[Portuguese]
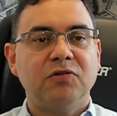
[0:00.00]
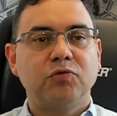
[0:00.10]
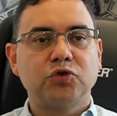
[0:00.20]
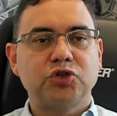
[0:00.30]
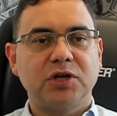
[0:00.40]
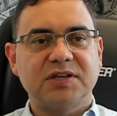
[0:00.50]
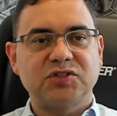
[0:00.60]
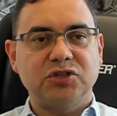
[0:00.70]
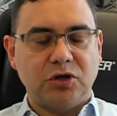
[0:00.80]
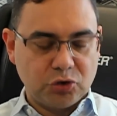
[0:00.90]
Funciona
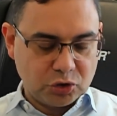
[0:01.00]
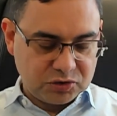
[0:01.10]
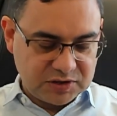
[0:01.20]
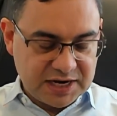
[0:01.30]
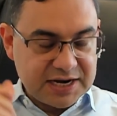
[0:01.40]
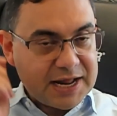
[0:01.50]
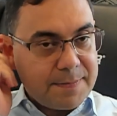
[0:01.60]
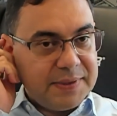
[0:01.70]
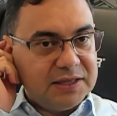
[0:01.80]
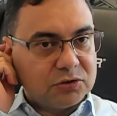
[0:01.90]
assim, ó. No
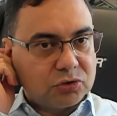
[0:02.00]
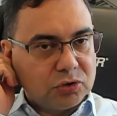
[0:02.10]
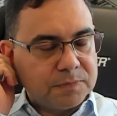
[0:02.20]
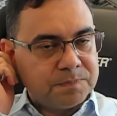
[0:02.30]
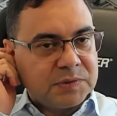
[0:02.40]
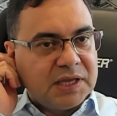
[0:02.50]
treinamento,